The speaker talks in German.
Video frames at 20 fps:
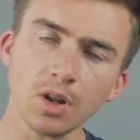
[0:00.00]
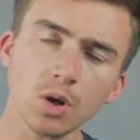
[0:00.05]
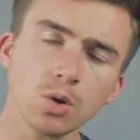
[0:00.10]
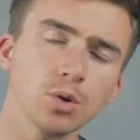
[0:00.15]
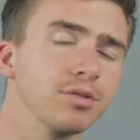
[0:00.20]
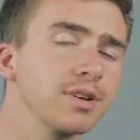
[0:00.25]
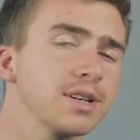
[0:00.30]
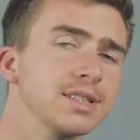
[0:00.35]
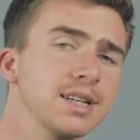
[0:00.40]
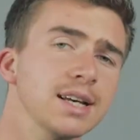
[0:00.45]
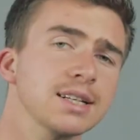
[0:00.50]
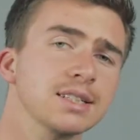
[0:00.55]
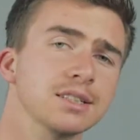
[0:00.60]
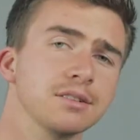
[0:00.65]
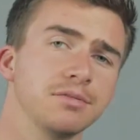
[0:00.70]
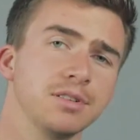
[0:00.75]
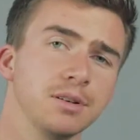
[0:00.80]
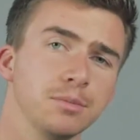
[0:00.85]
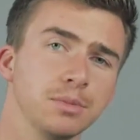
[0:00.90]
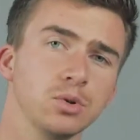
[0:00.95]
Und du fährst die
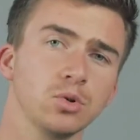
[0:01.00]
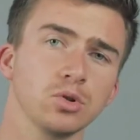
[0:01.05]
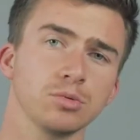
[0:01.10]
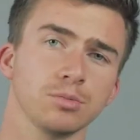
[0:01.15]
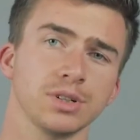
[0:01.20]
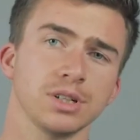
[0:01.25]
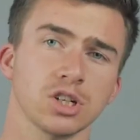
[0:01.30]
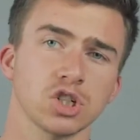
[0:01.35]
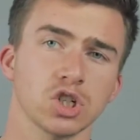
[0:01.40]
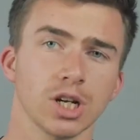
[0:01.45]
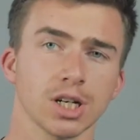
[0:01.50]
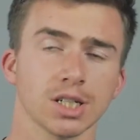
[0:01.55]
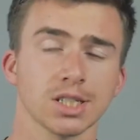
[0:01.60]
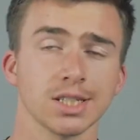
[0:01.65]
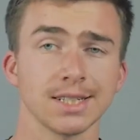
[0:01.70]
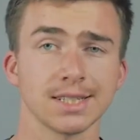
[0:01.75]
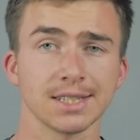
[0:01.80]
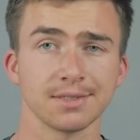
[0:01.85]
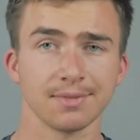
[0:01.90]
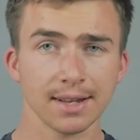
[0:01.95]
ersten vier Minuten mit einer
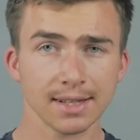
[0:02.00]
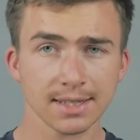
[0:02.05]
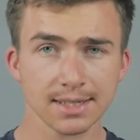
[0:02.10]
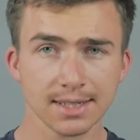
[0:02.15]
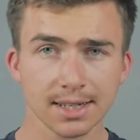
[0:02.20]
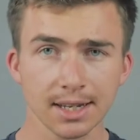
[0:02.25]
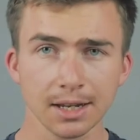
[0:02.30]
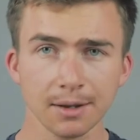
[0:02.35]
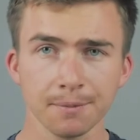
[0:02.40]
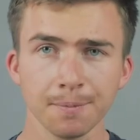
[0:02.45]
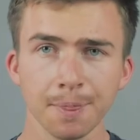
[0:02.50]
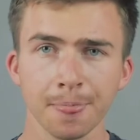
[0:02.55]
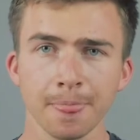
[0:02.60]
Schlagzeit 20.